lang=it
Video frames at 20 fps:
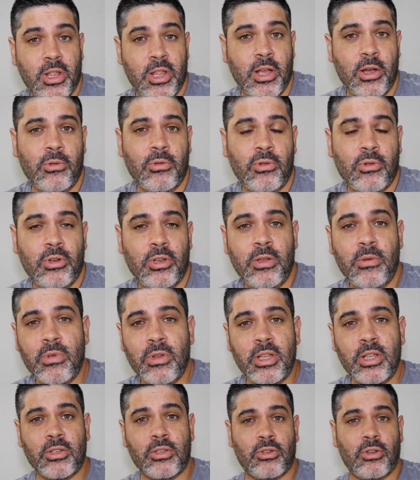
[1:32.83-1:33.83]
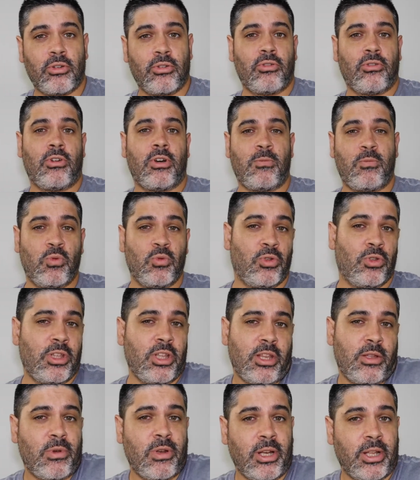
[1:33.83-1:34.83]
Gli audiolibri sono appunto
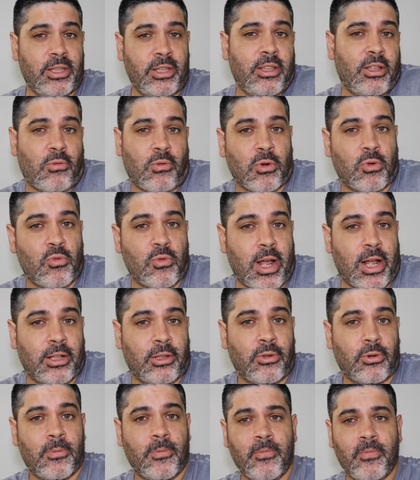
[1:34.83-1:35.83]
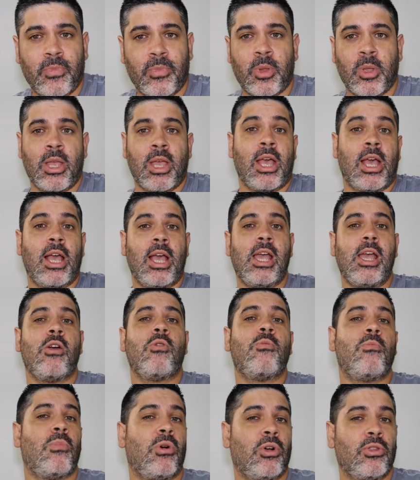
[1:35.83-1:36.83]
dei libri letti da qualcun altro. È
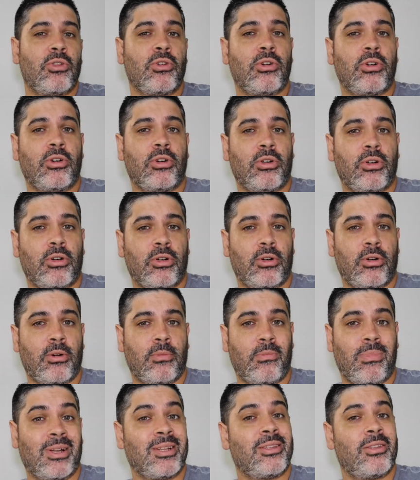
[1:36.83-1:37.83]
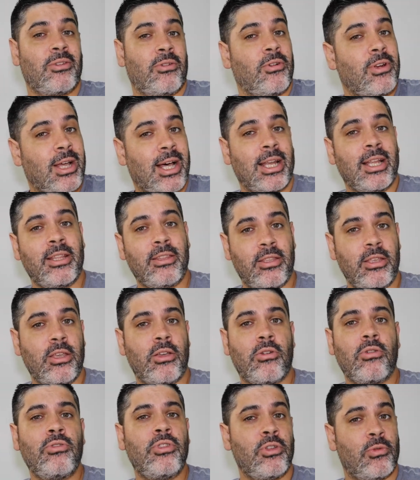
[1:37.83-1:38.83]
un modo particolare
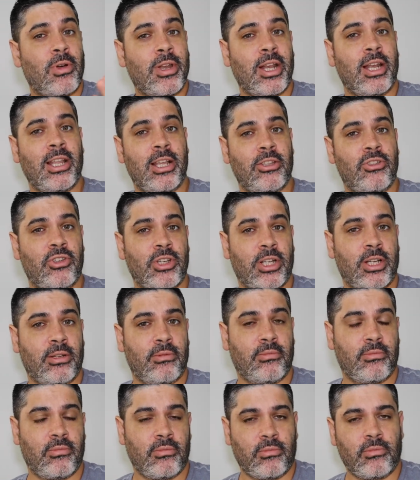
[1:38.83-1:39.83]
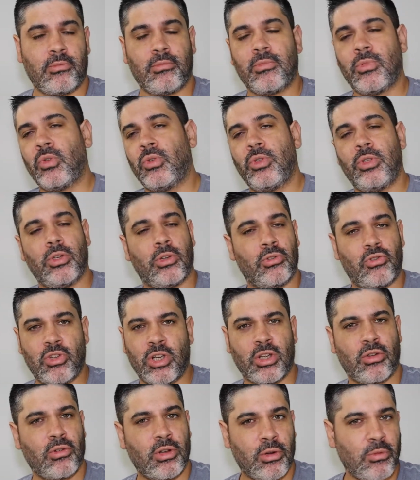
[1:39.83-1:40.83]
di continuare a leggere. Oddio,
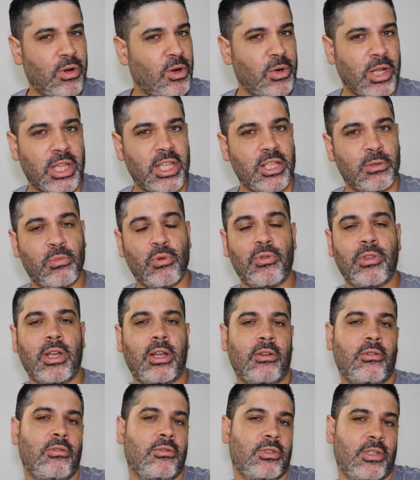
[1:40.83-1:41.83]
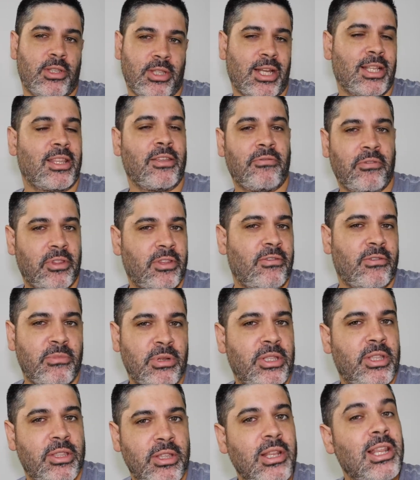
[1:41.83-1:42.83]
c'è anche qua una disputa, non si tratta
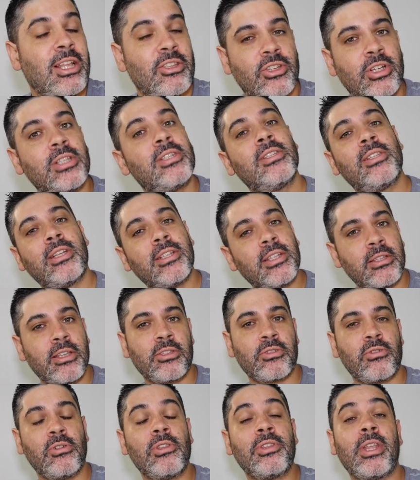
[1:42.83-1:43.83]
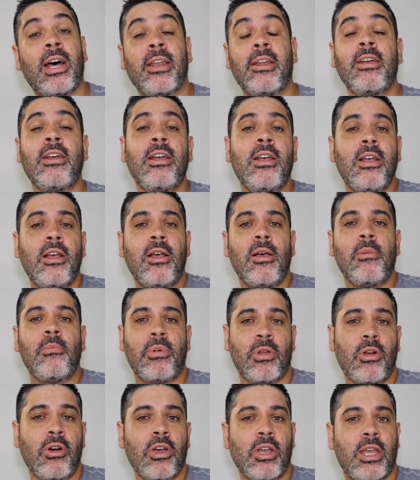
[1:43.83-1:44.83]
effettivamente di leggere, si tratta di ascoltare
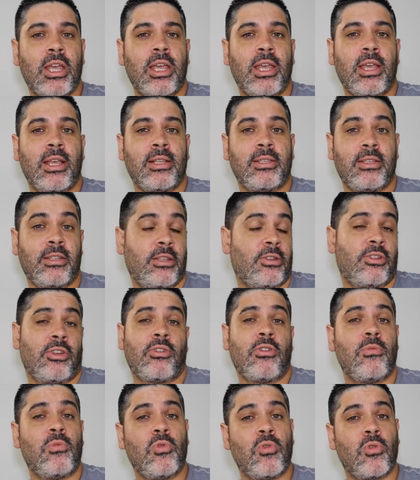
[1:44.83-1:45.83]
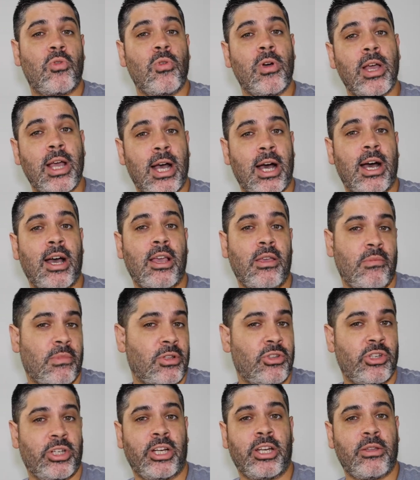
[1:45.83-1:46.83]
però eh, si riesce comunque a
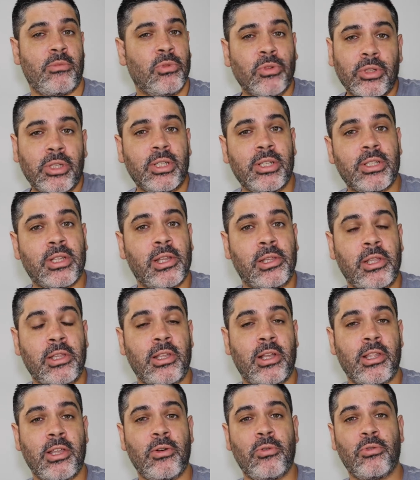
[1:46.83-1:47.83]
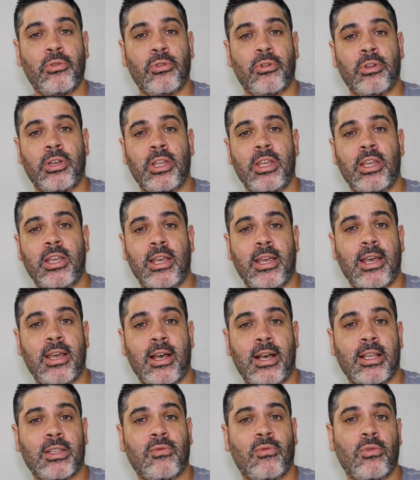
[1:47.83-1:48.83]
immaginare i mondi descritti dagli autori e
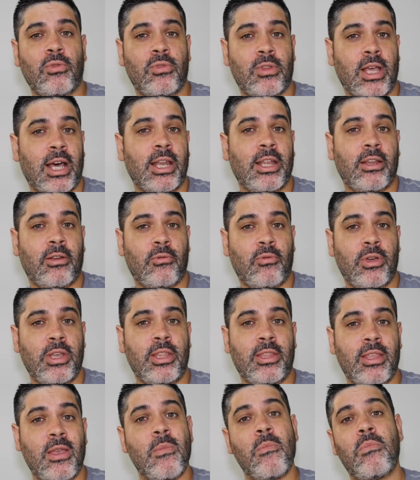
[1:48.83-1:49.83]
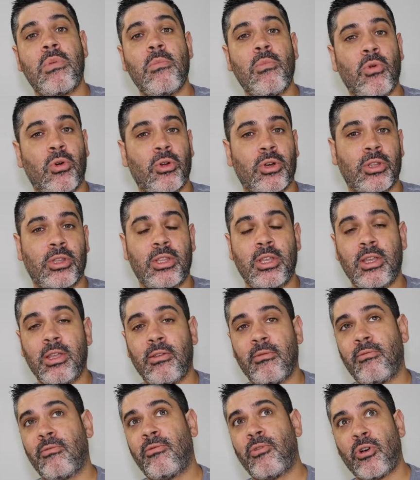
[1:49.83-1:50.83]
a sfruttare quei tempi
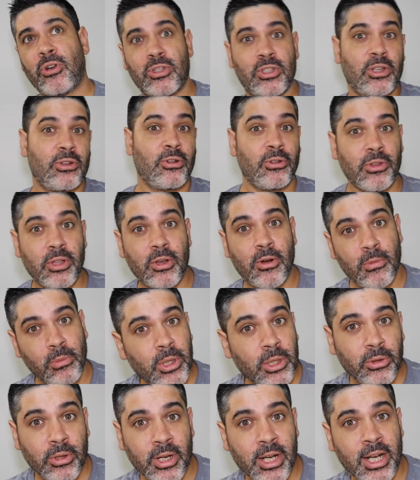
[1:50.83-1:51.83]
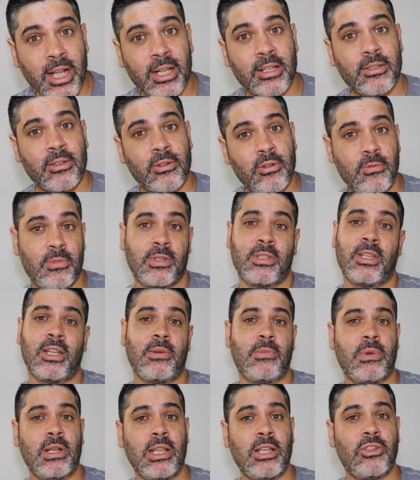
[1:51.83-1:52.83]
morti, forse non di completo relax come
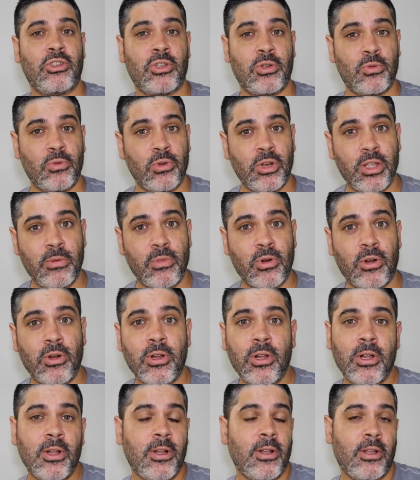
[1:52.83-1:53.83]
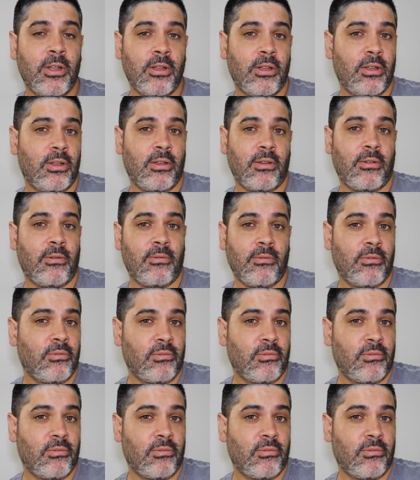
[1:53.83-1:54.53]
sarebbe leggere un libro eh,